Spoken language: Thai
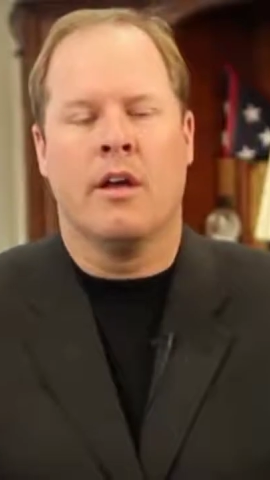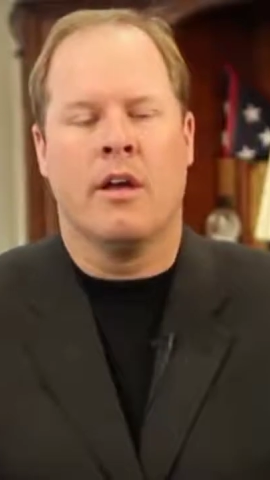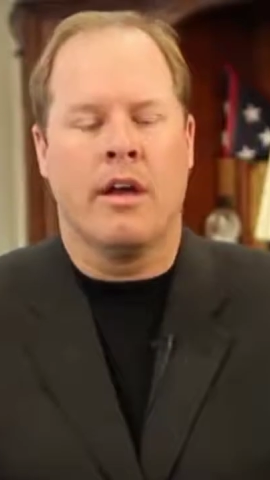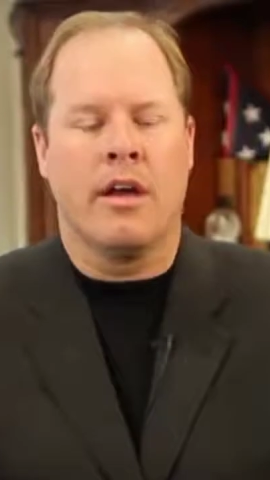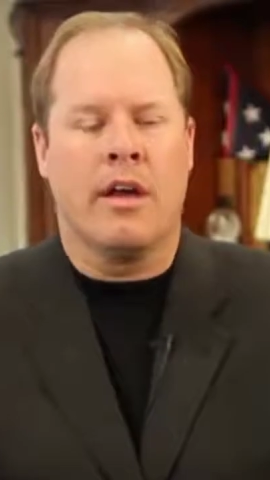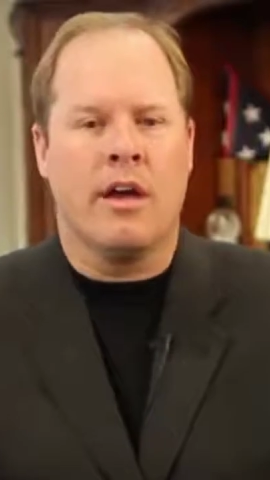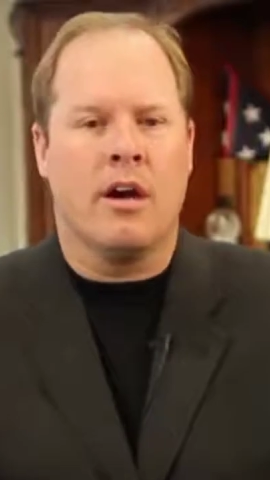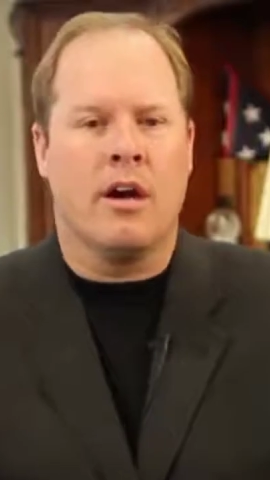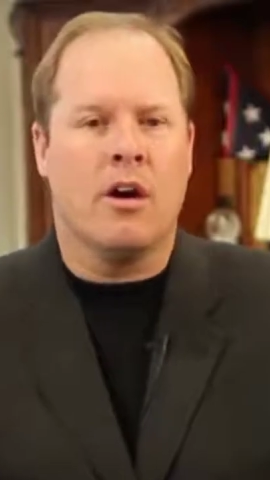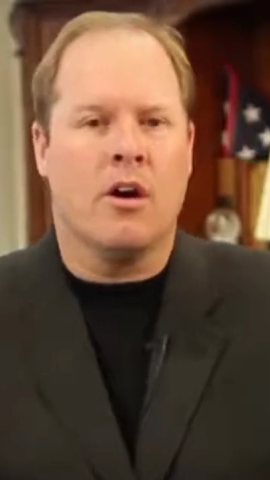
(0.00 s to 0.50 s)
คุณ
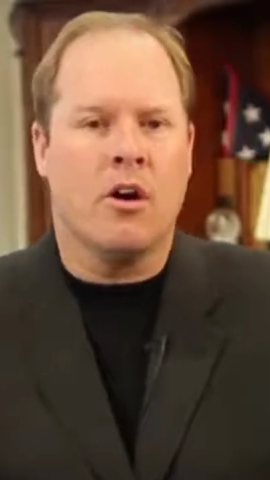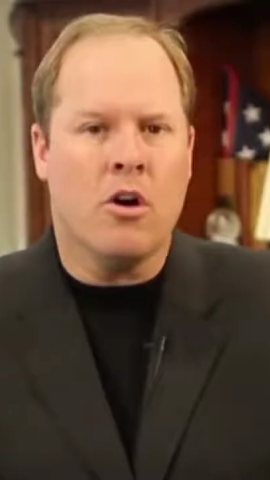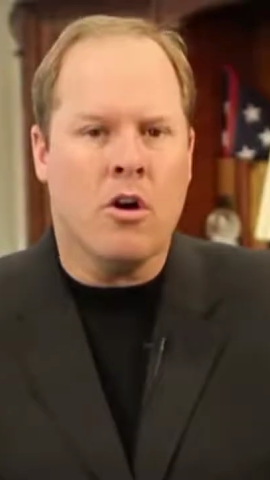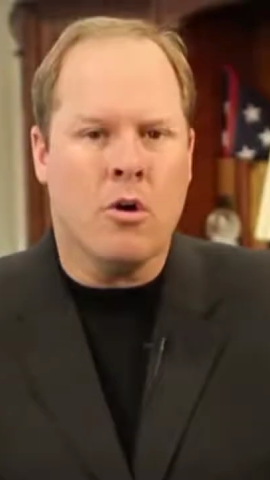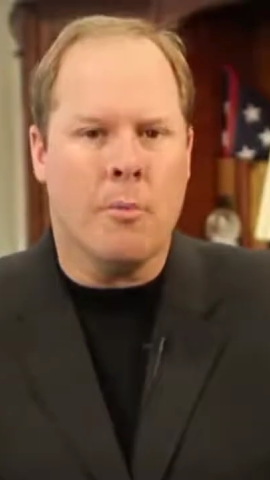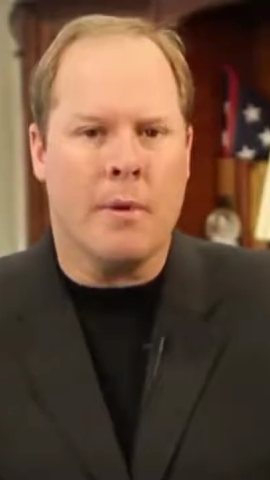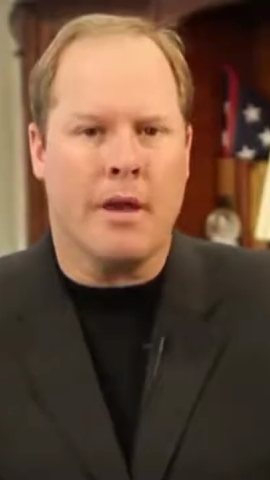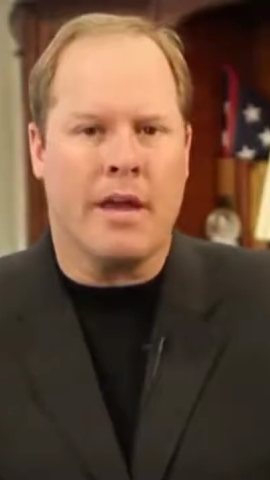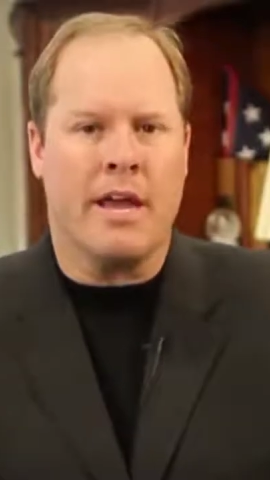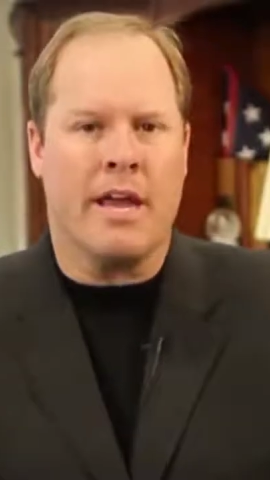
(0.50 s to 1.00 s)
ค่าที่
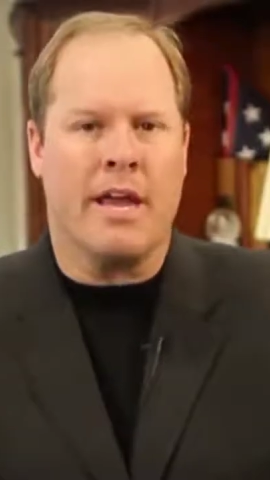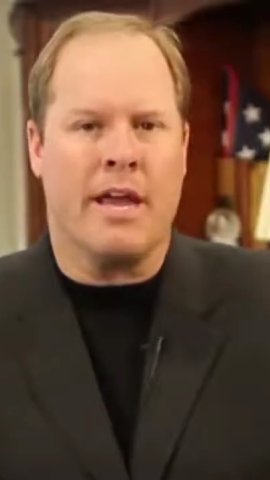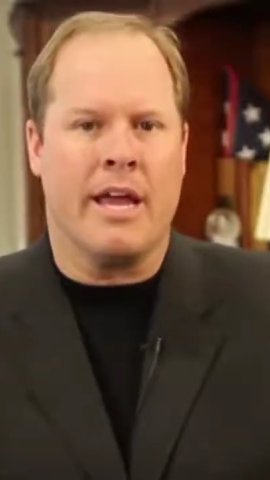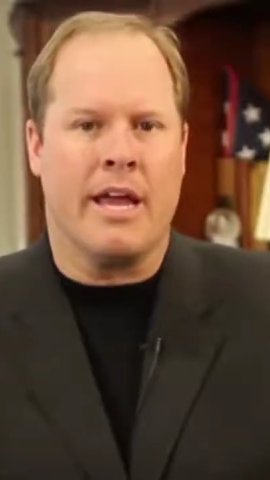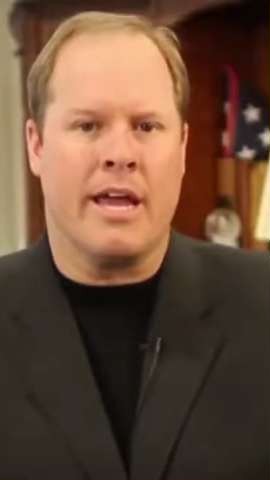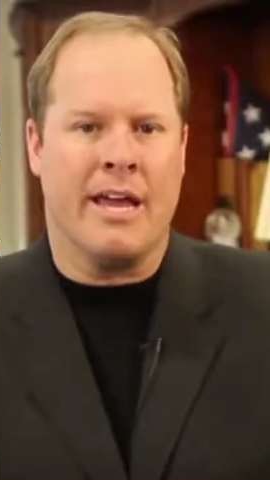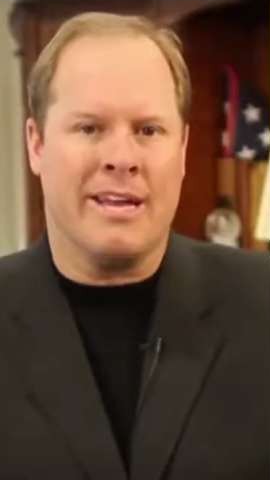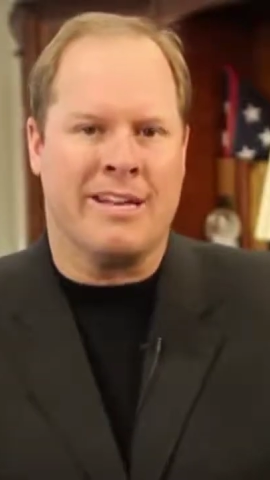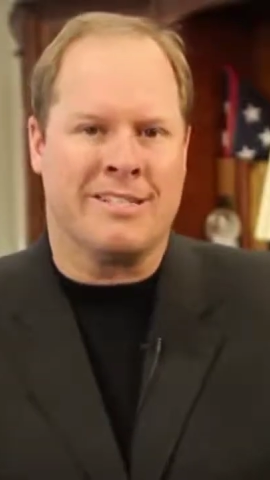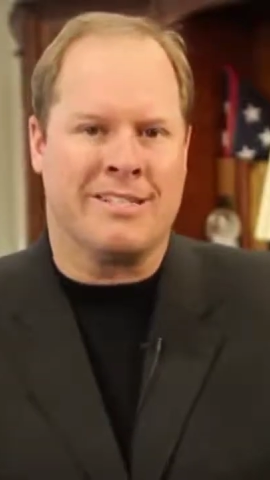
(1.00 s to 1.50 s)
พิสูจน์แล้ว
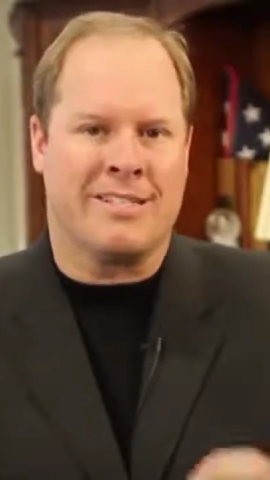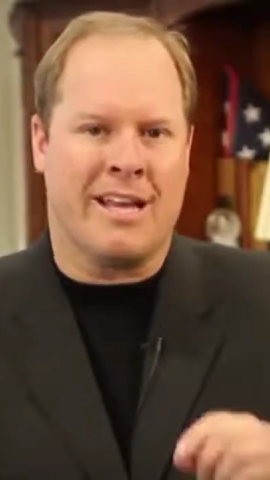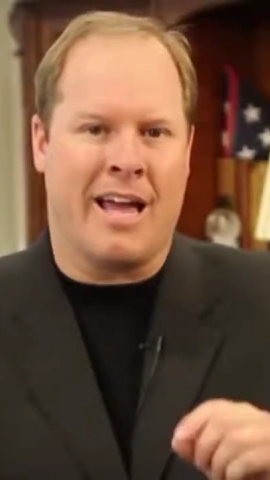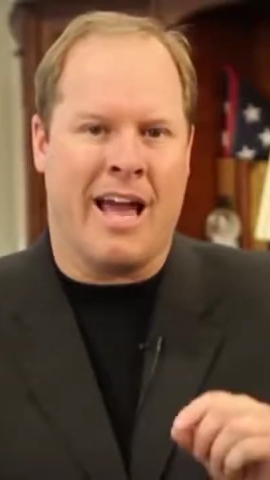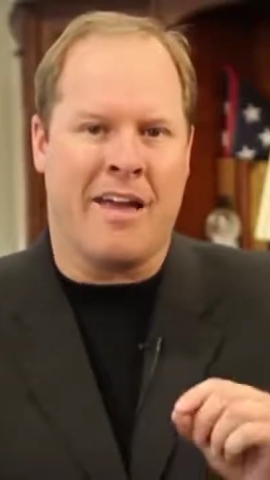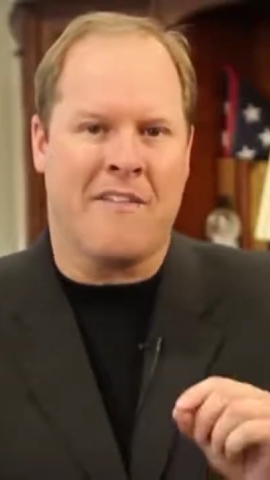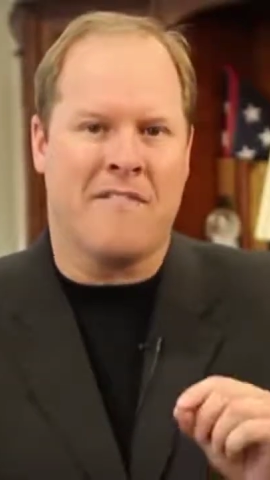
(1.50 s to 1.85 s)
ว่าได้รับ